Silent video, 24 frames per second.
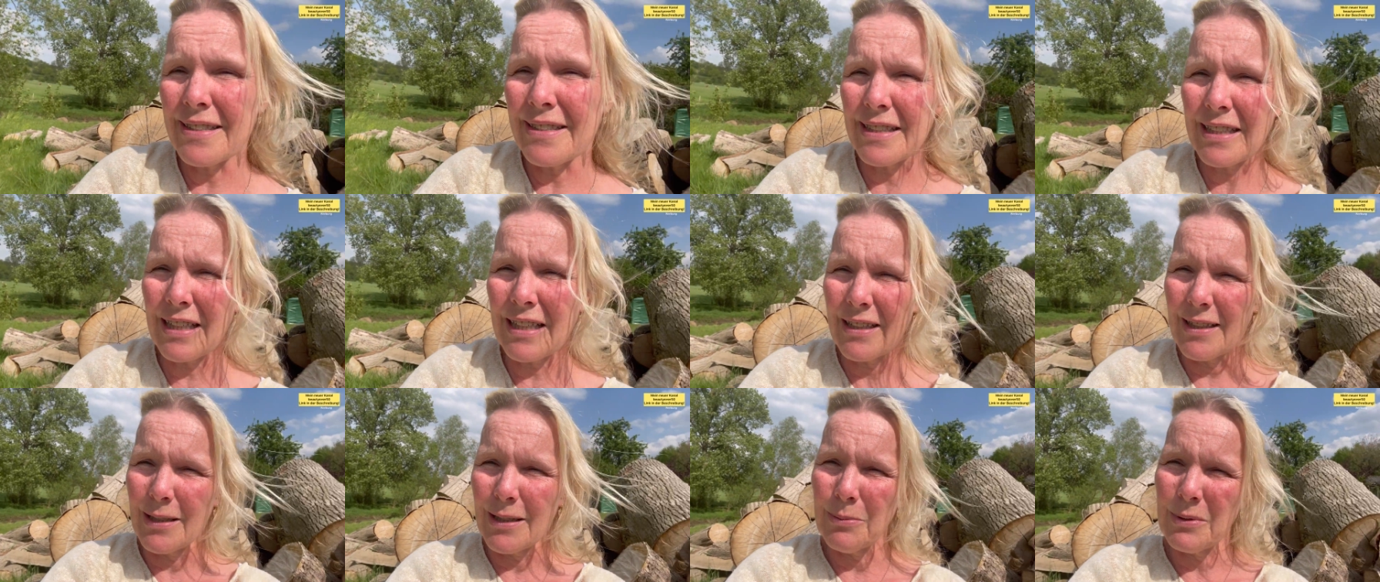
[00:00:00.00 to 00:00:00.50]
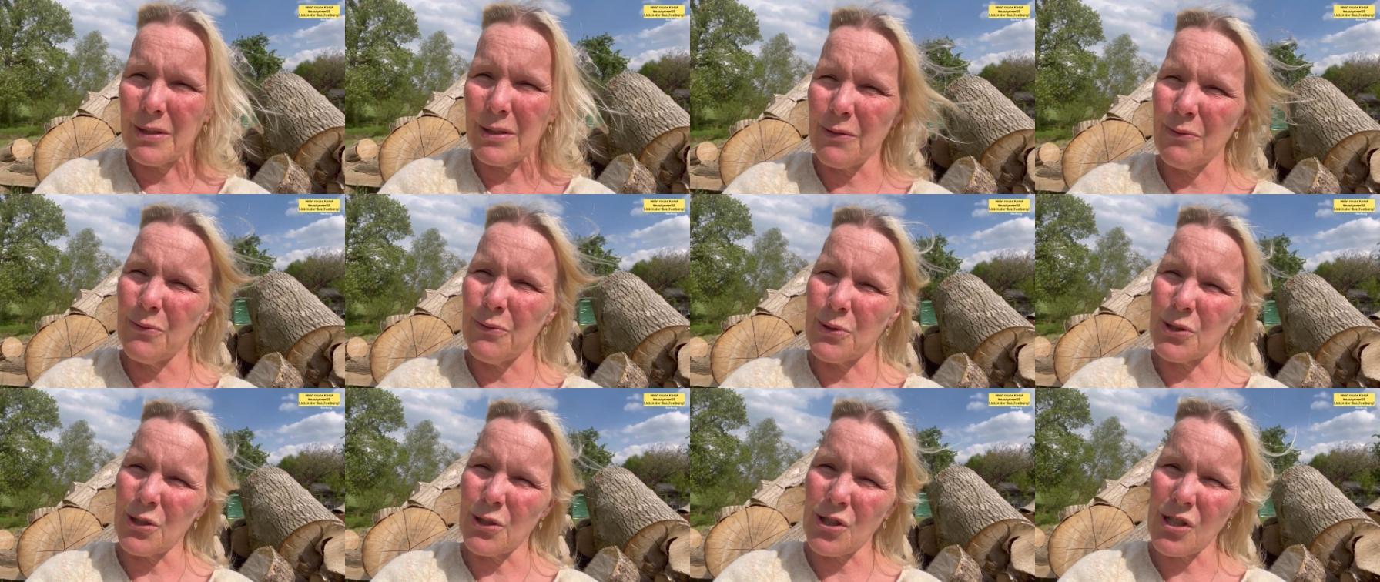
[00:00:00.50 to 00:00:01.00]
Ich glaube, ich
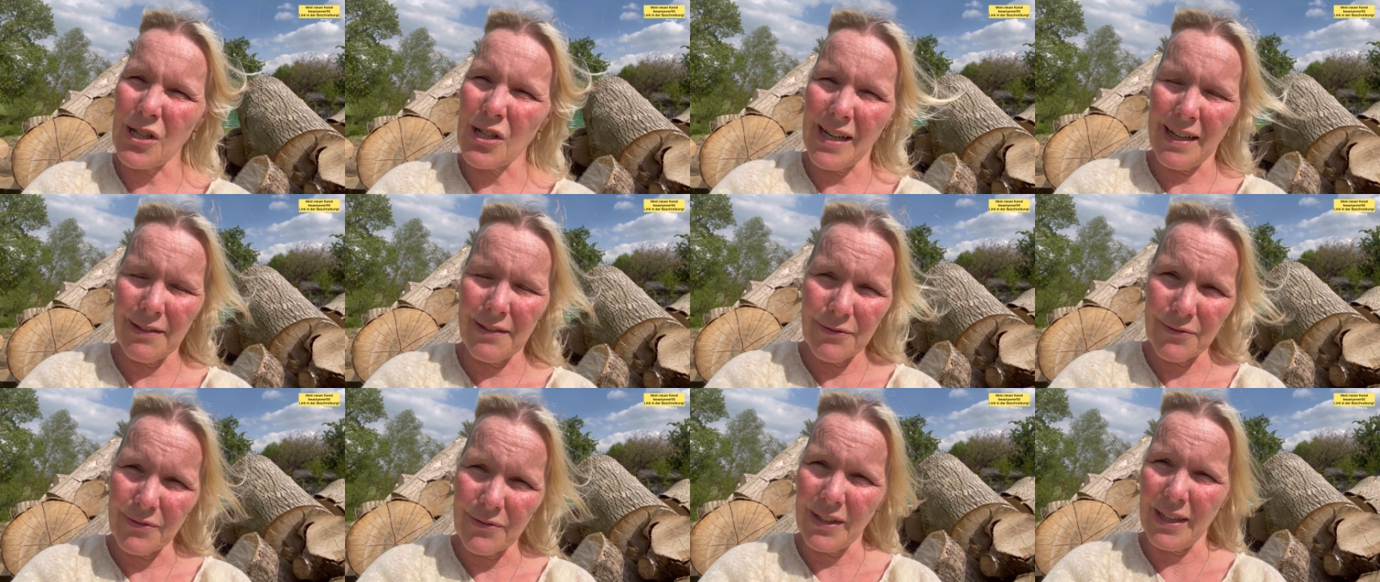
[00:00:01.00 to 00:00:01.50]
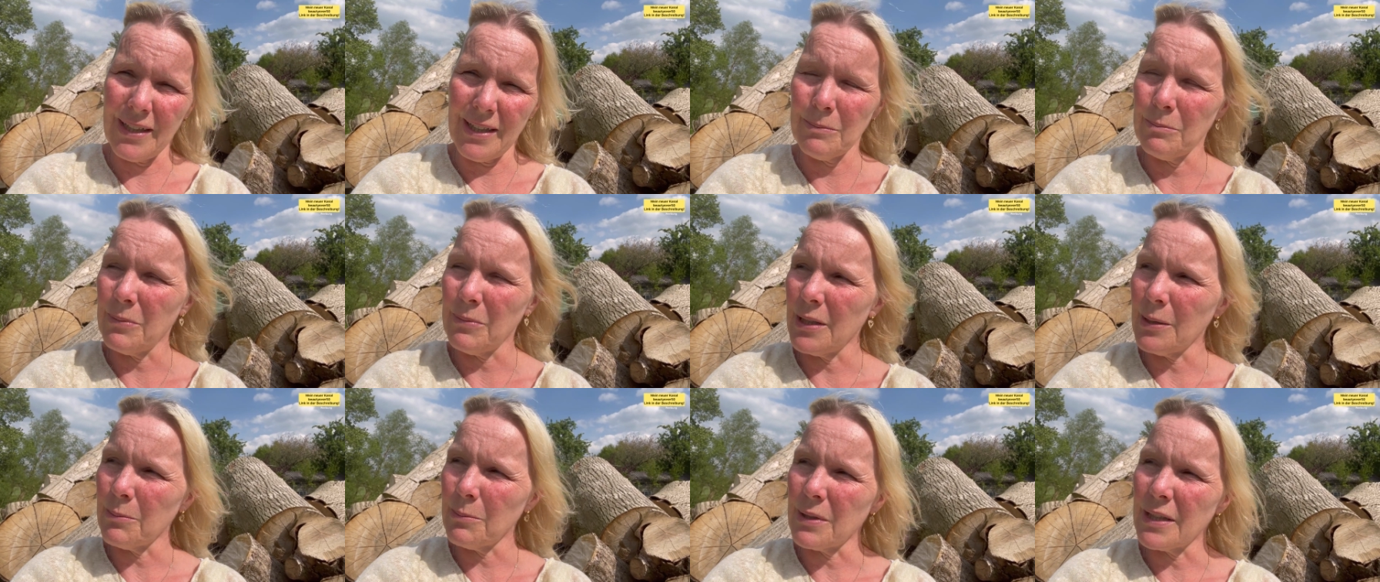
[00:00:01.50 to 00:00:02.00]
würde schlafen wie ein
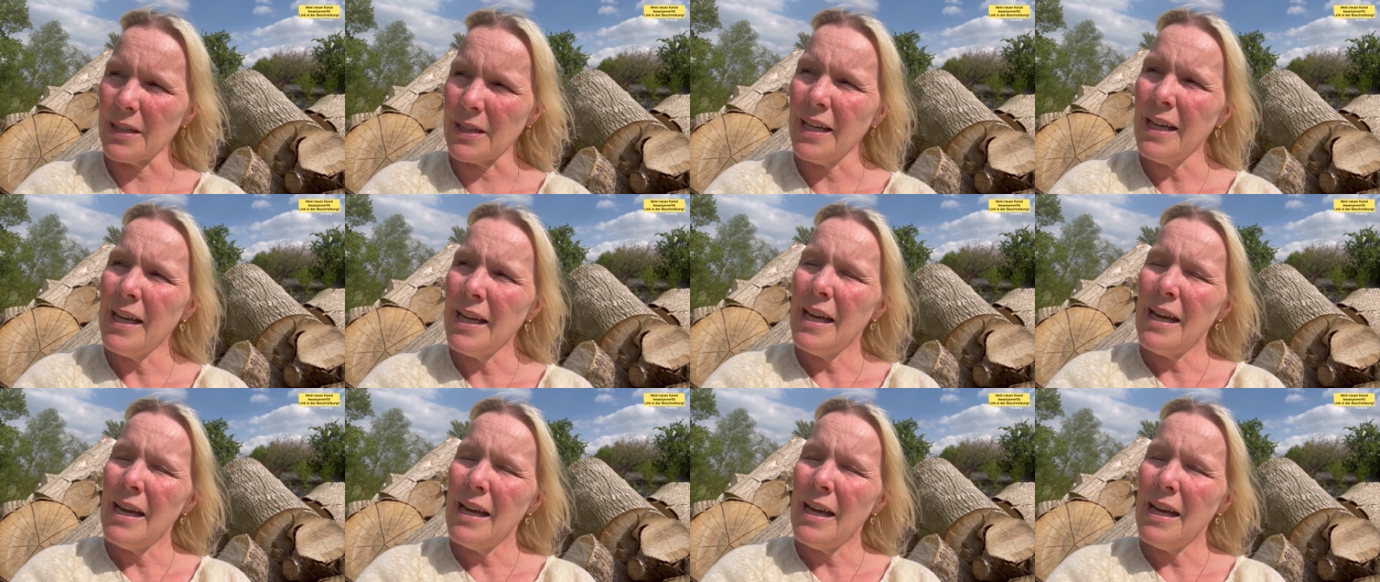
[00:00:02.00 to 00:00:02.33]
Baby,